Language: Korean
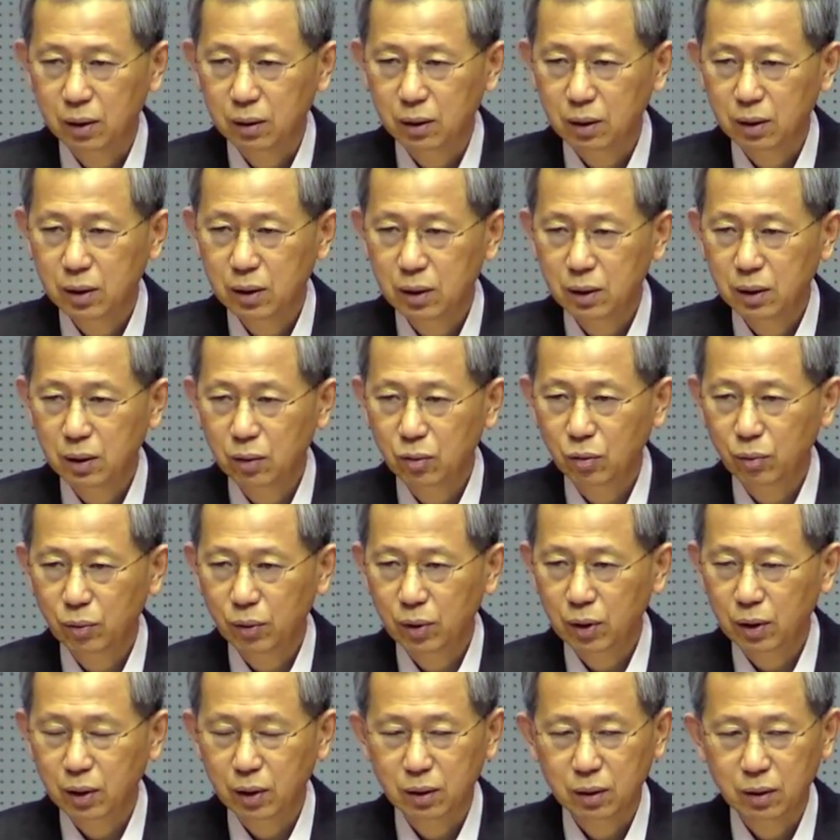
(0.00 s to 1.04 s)
이 신앙
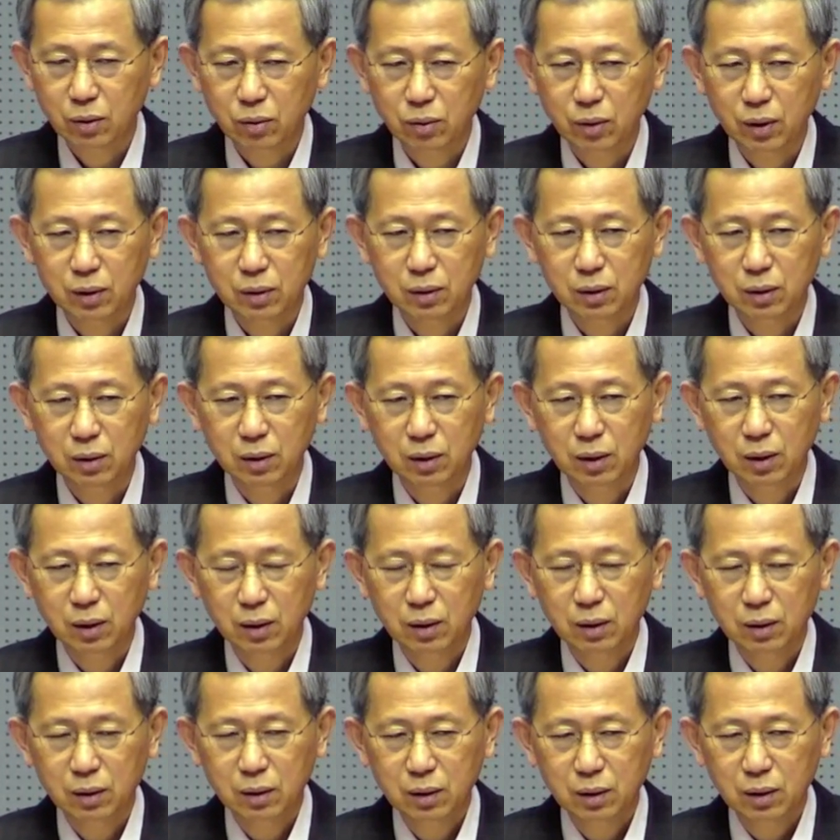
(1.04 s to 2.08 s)
고백을 하는 교회는
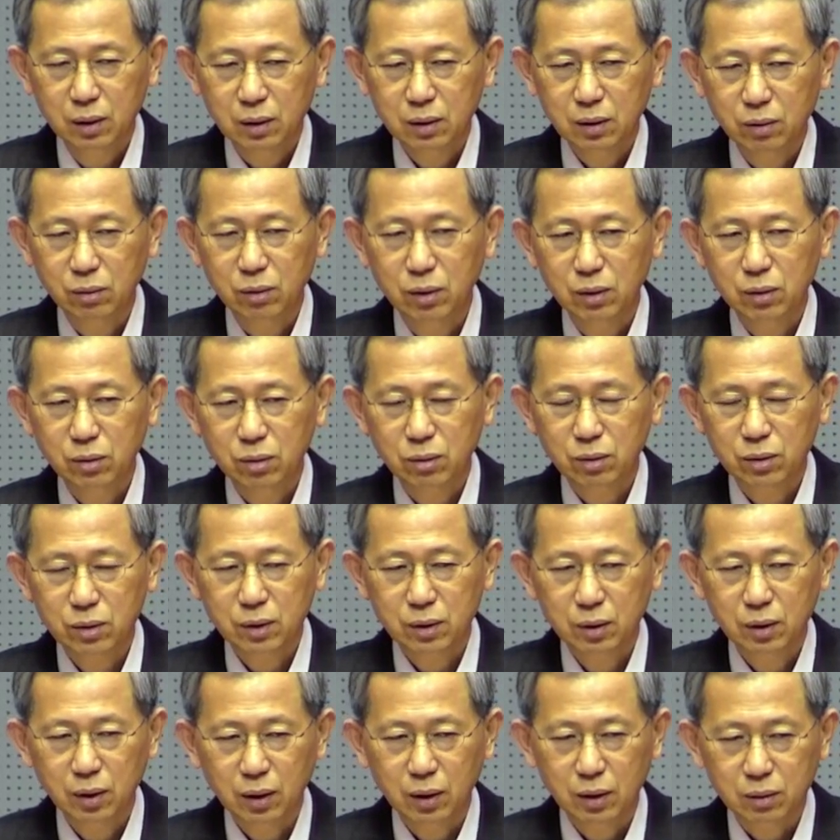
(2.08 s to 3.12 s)
영원토록
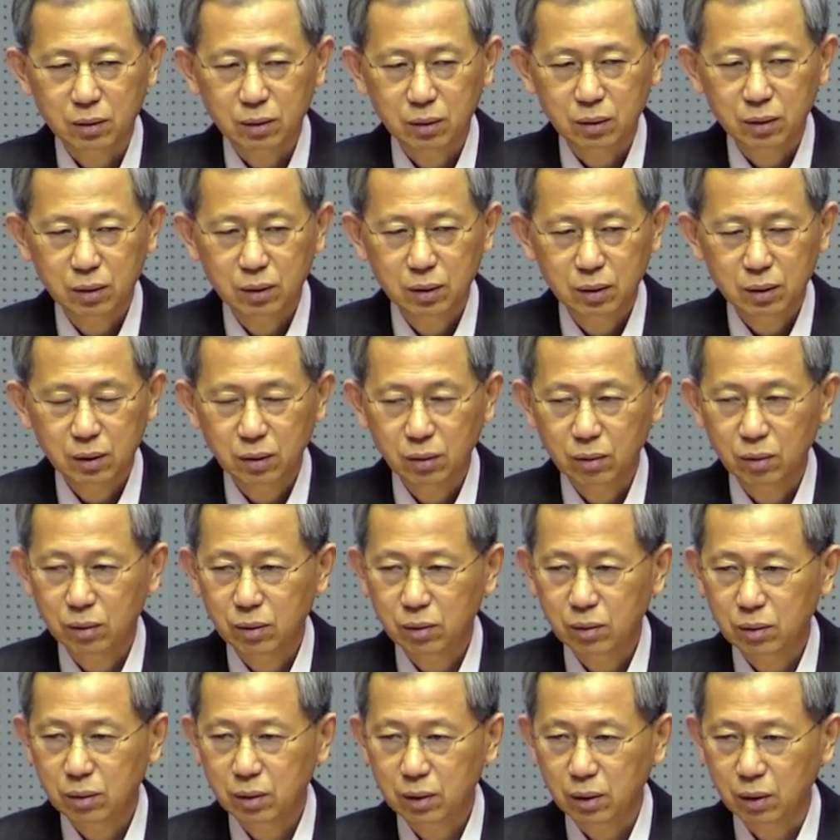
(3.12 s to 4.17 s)
승리하고
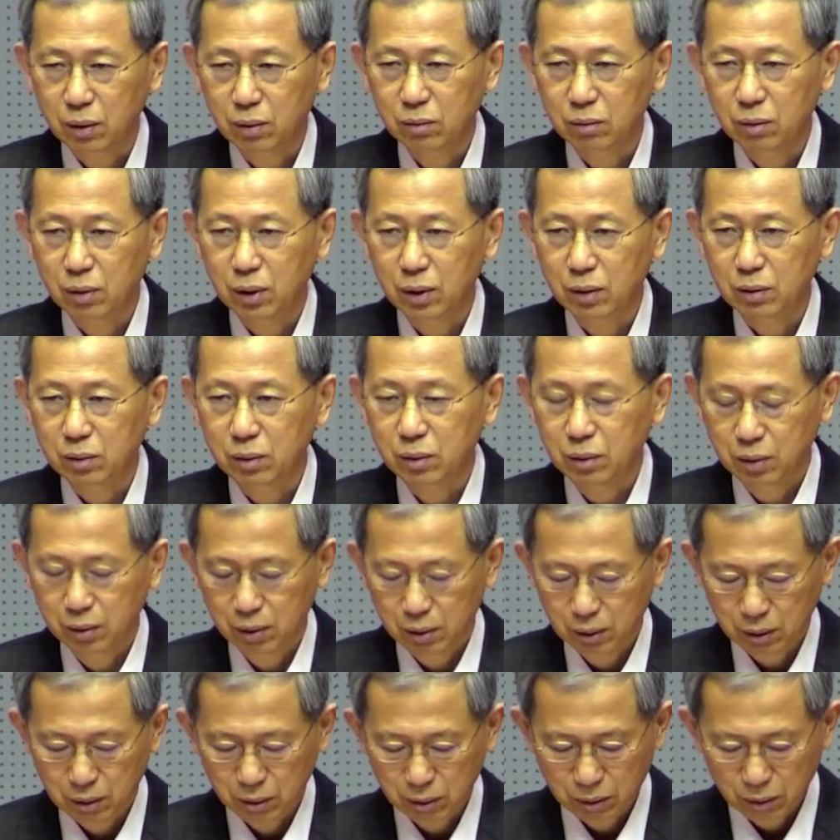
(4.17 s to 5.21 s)
영원토록 견고하고
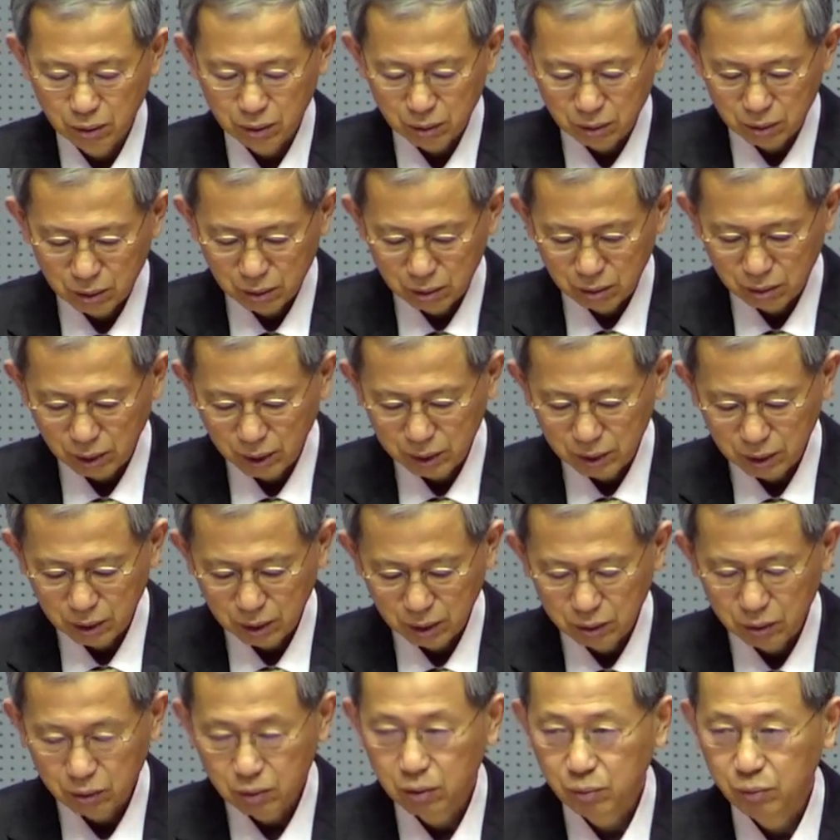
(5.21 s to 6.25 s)
영원토록
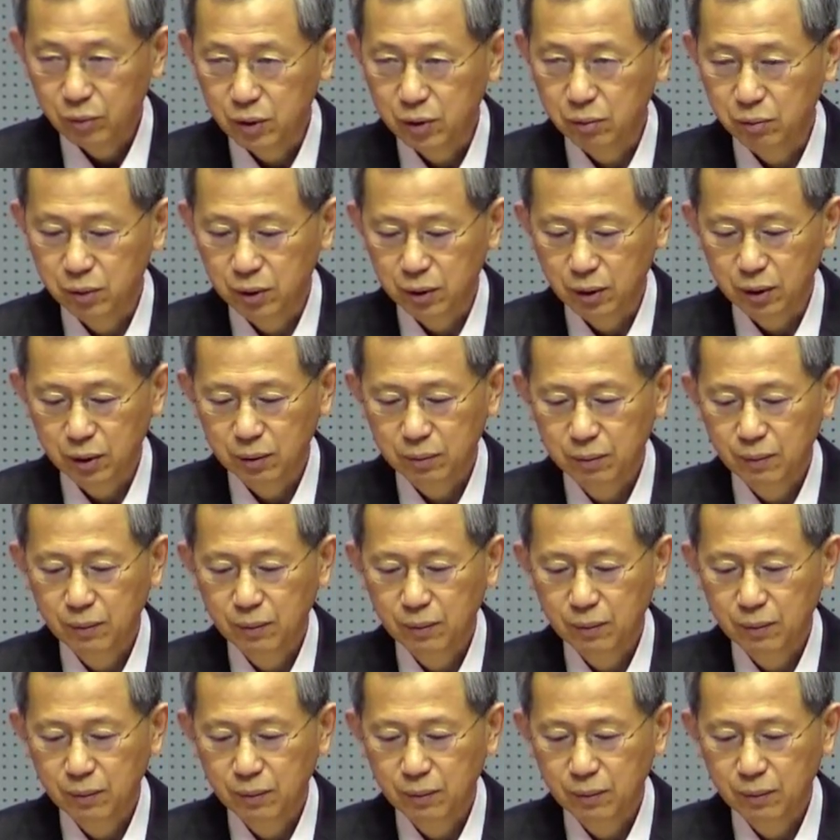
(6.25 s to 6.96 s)
완전한 줄로 믿습니다.